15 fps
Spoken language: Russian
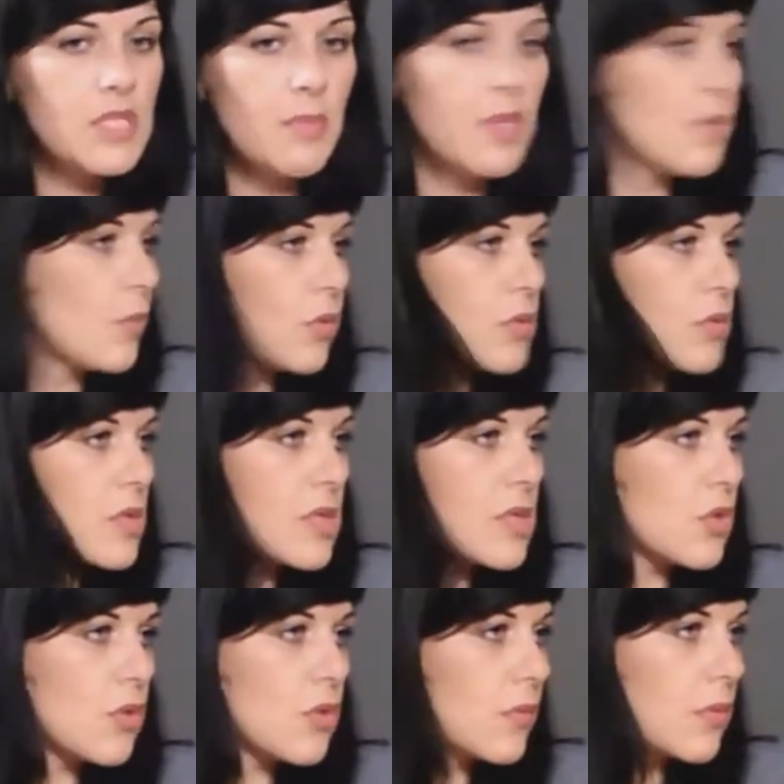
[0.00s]
сама не могу
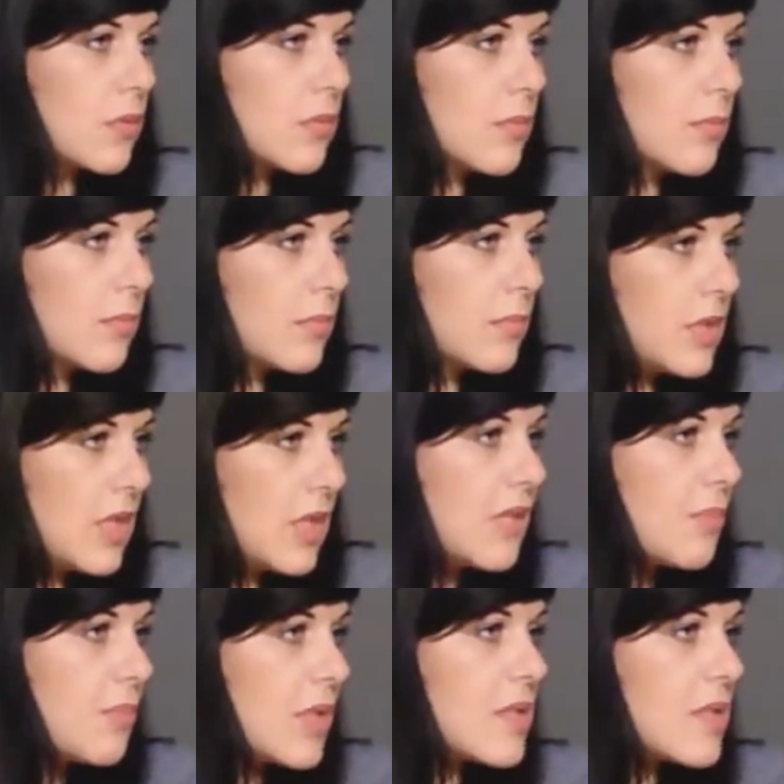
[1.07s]
сказать, что вот я и
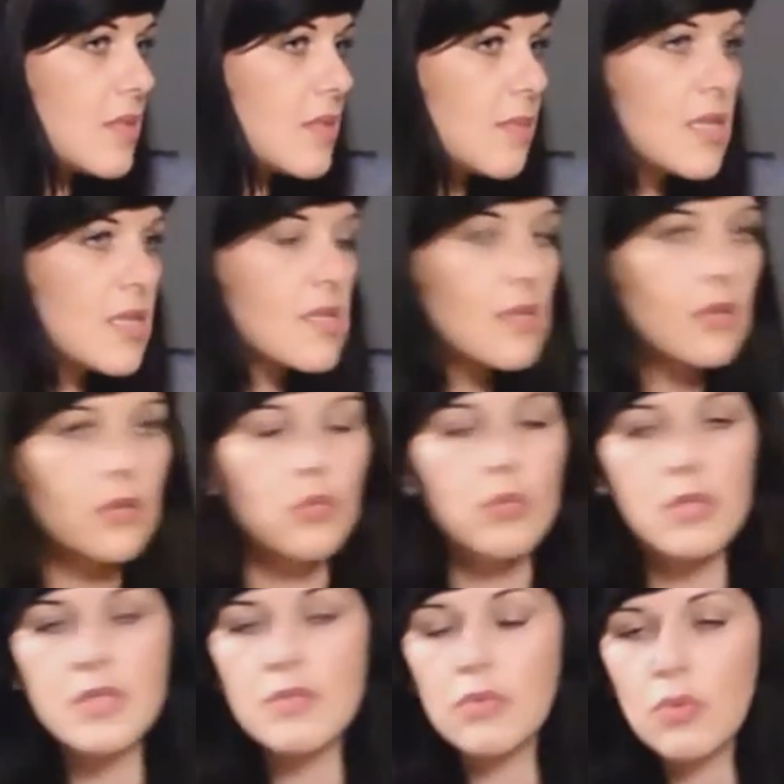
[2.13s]
моя семья
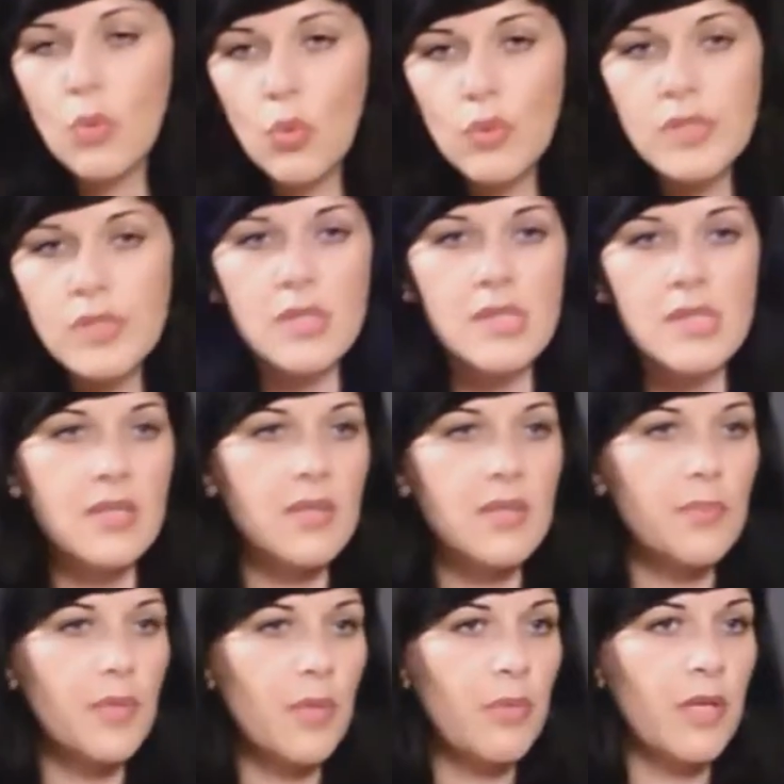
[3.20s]
столкнулись вот остро с
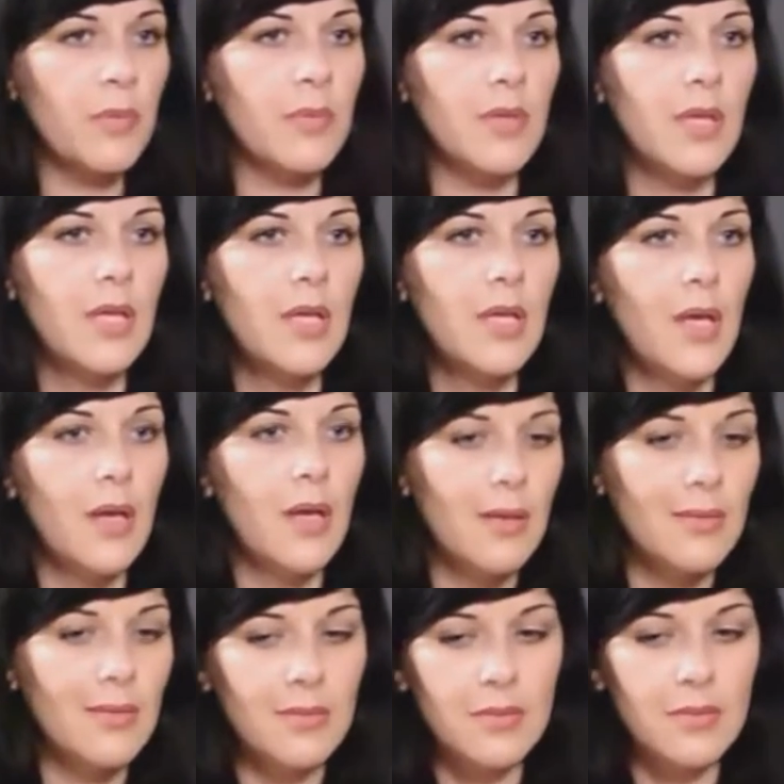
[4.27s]
этой проблемой.
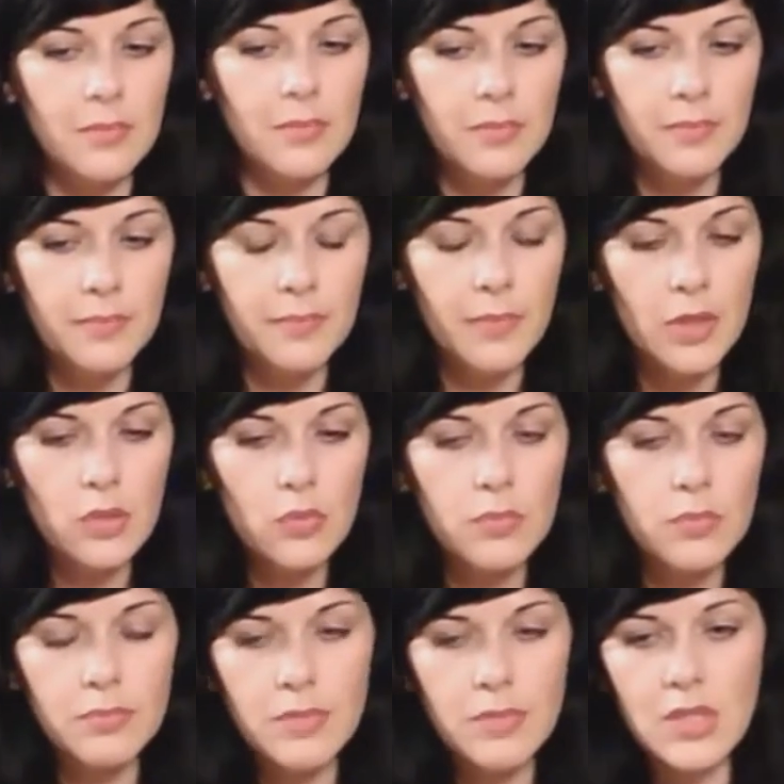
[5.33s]
Э, мое
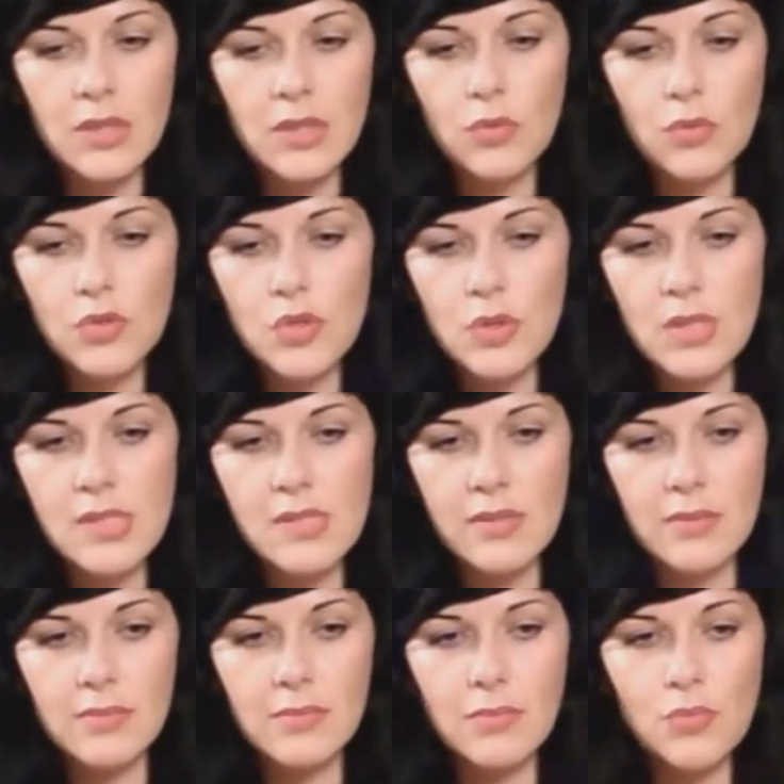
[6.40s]
мнение такое, что
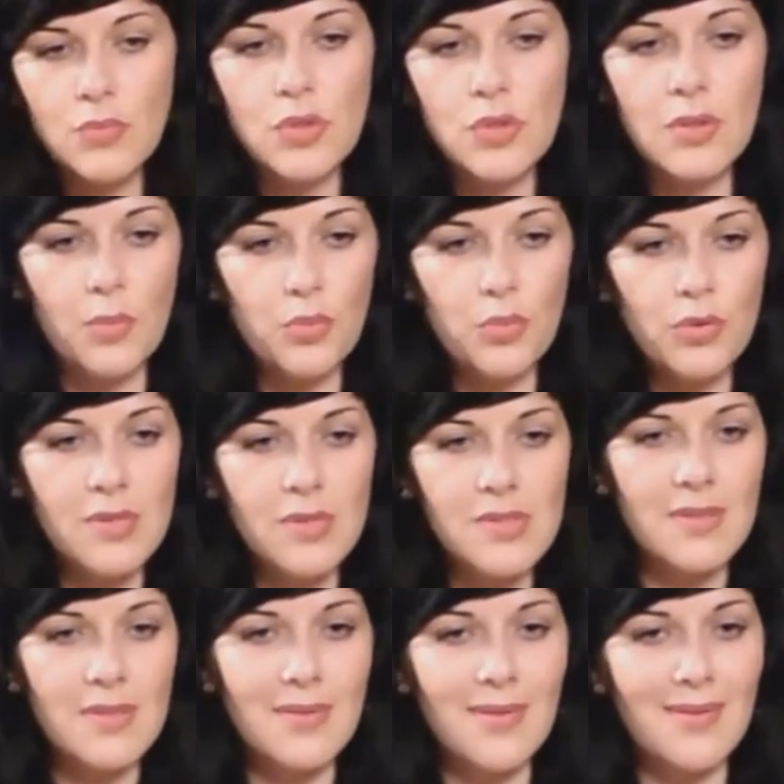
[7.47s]
если нужно
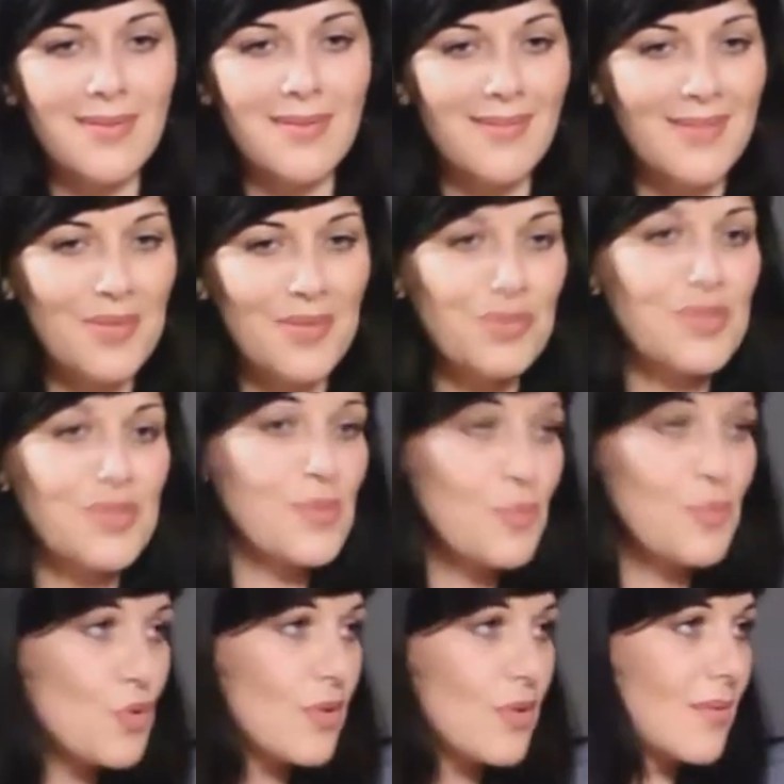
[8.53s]
работать, а работать
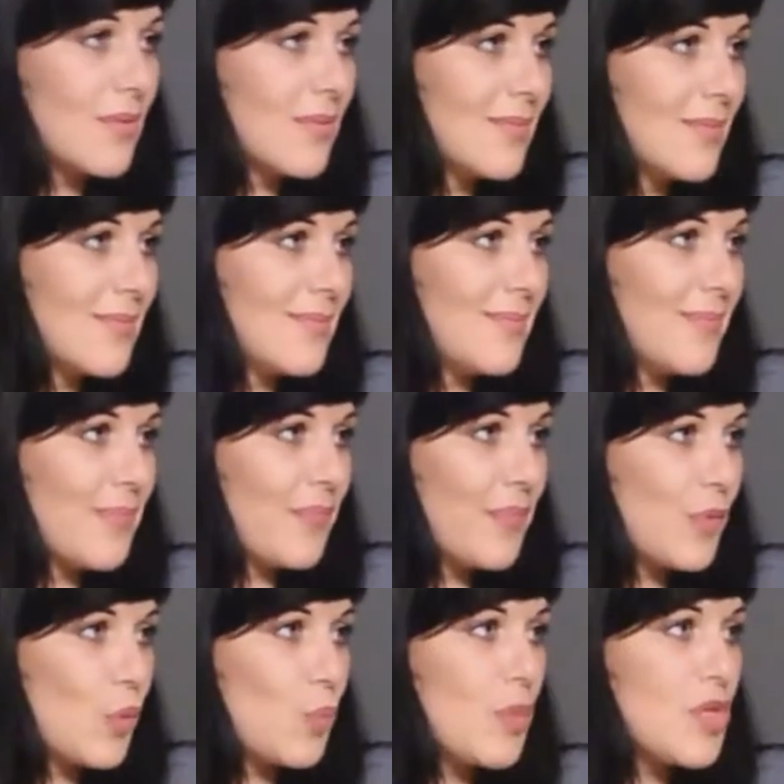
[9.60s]
нужно, угу.
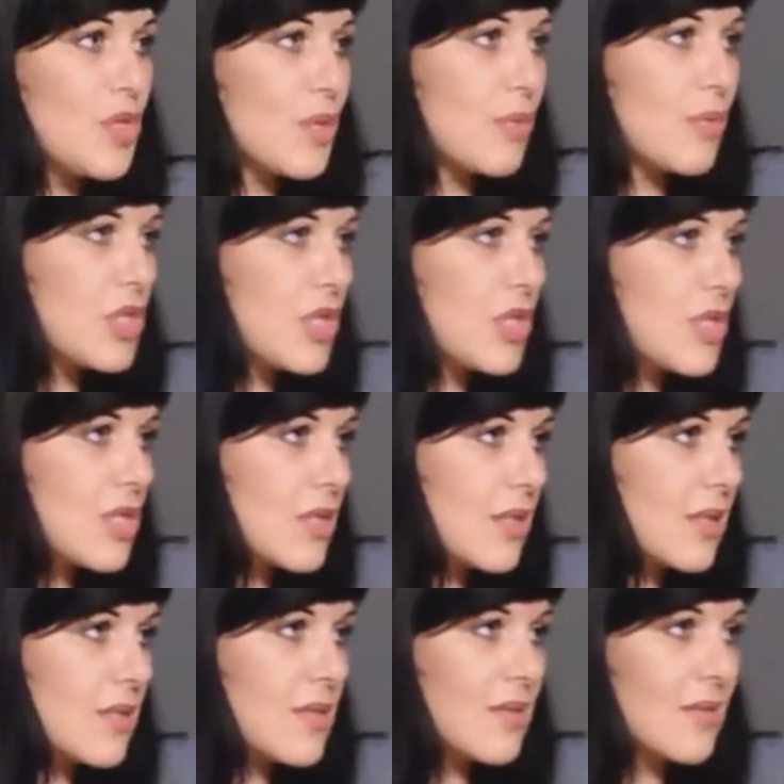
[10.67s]
то меньше обращаешь
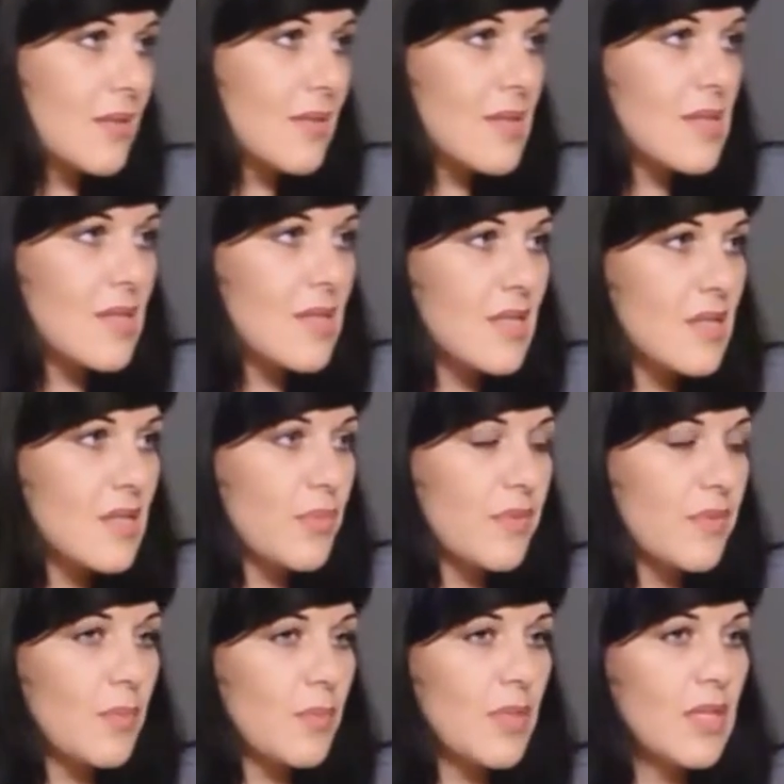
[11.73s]
на эти стереотипы
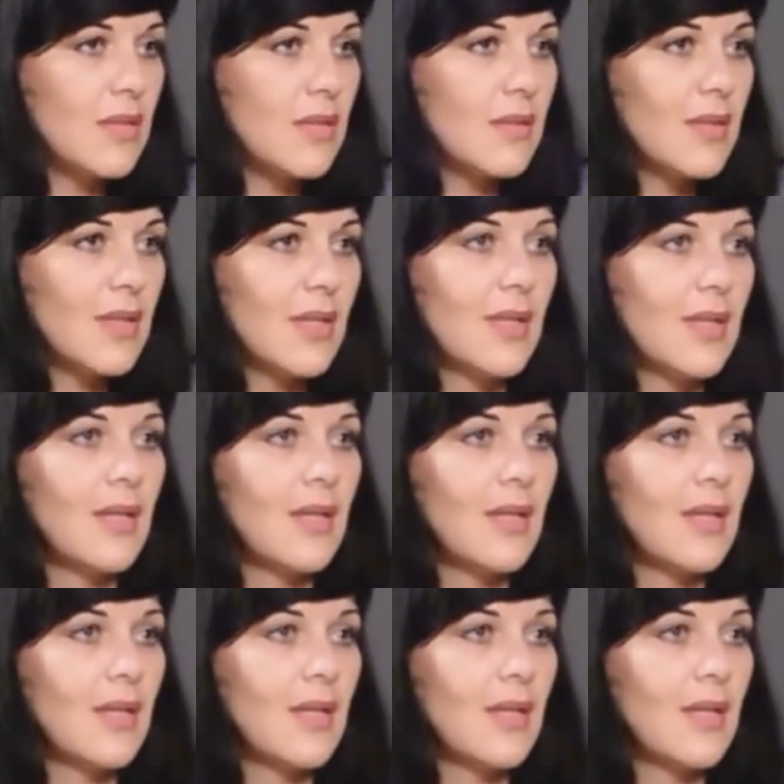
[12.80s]
внимания.